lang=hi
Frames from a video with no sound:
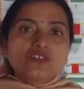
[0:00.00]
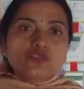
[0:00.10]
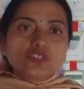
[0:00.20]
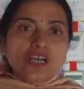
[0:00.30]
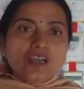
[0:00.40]

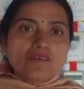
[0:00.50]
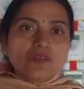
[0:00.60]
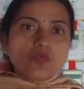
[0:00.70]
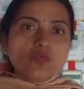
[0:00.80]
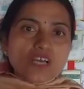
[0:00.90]
जो था
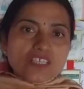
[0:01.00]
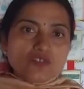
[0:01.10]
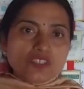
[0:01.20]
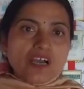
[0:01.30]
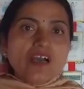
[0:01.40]
वो कूड़ा
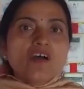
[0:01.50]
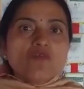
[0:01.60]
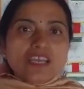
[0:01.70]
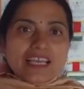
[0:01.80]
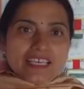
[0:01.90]
जो था
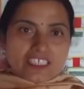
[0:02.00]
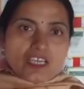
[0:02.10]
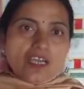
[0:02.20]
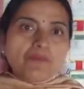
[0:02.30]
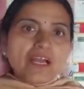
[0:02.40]
वो
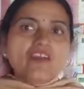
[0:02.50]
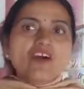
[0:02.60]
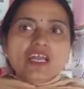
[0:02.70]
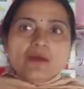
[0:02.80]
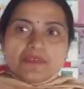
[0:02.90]
कलेक्ट कर पाए
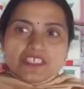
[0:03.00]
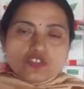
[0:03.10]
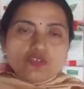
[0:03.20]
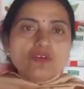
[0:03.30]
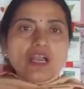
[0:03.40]
और अपनी
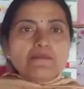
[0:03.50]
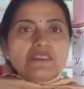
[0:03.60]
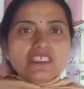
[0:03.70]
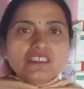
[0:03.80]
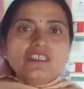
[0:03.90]
जो
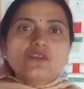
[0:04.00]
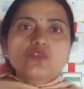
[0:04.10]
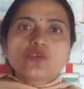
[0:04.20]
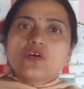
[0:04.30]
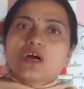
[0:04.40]
एमसी थी
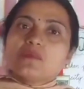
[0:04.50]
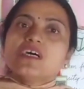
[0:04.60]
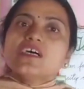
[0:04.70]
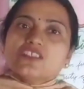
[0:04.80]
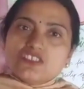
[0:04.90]
उनको
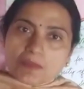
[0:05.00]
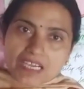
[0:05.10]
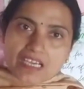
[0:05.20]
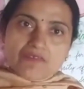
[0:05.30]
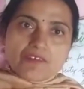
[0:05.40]
हम
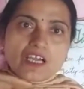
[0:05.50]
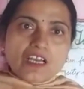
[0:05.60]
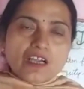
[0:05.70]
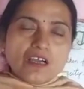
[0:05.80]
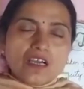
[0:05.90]
जमा कर, कर,